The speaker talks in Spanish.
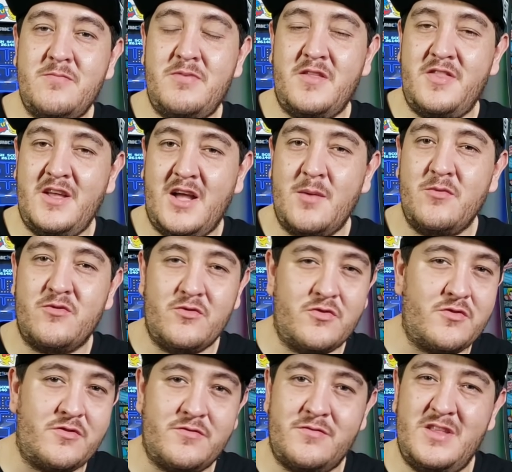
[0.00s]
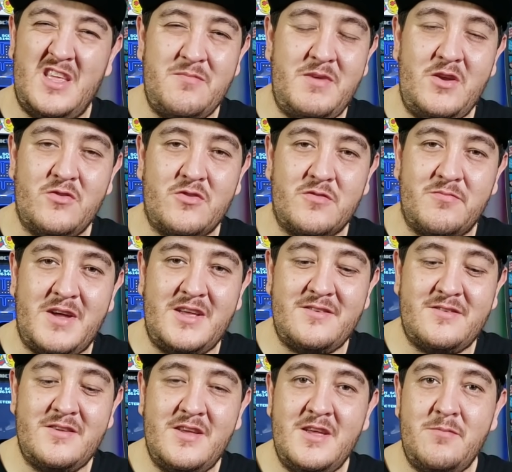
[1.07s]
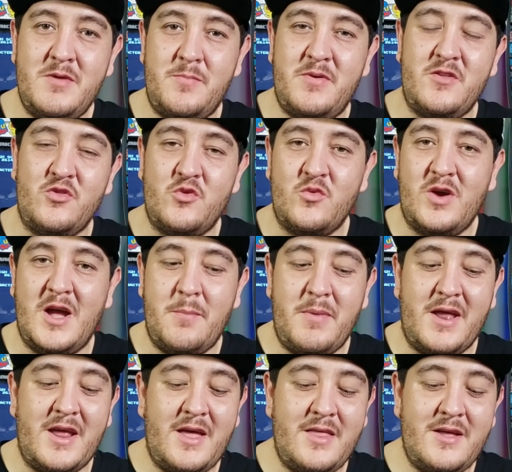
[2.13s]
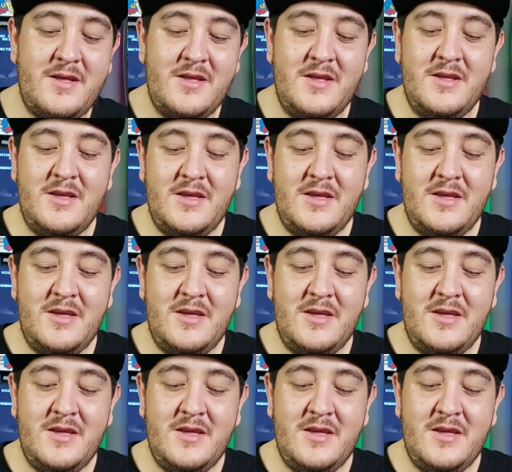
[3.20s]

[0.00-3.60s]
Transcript: platicamos otros 10 minutos más. Me presentó un camarada.